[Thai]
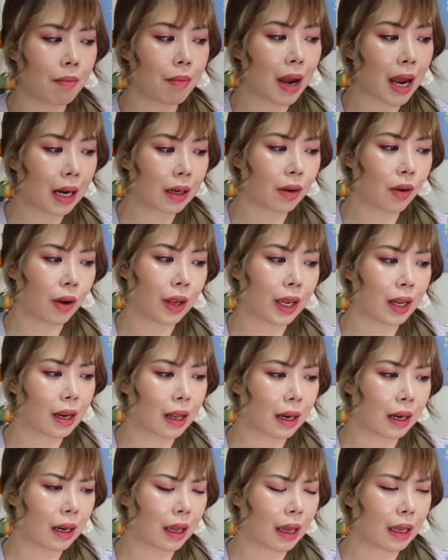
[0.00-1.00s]
มากน้อยข
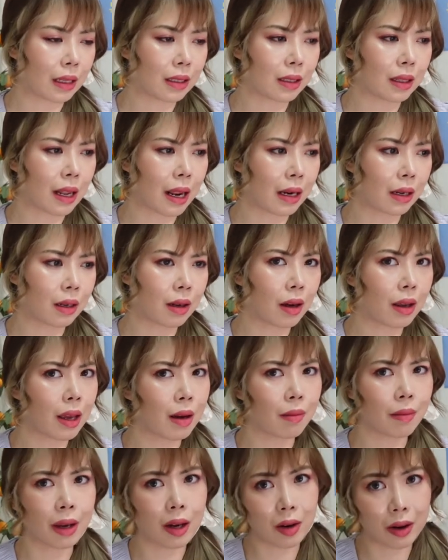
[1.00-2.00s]
นาดไหน แนทก็ยั
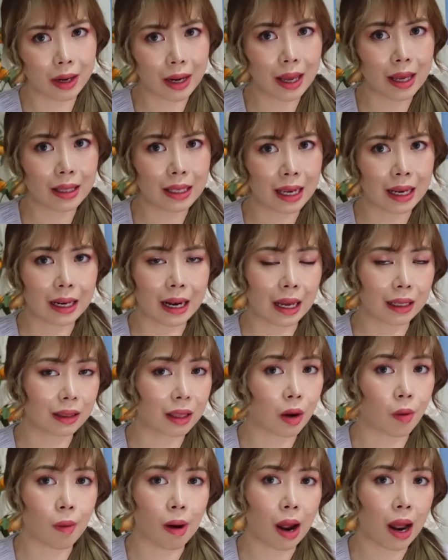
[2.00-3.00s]
งไม่ค่อยแน่ใจนัก
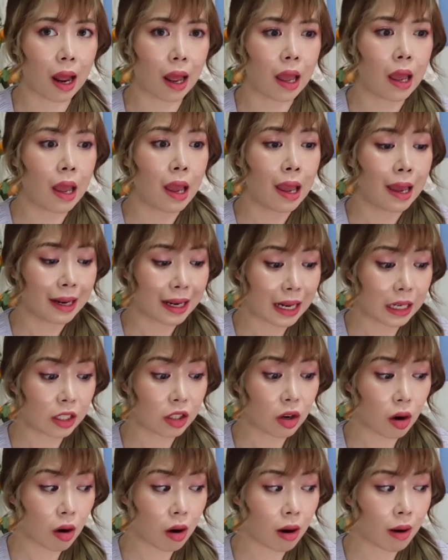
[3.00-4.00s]
แต่ว่า แนท
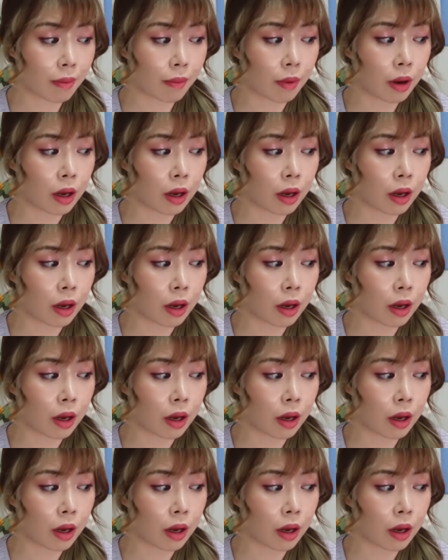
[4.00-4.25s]
ชอบ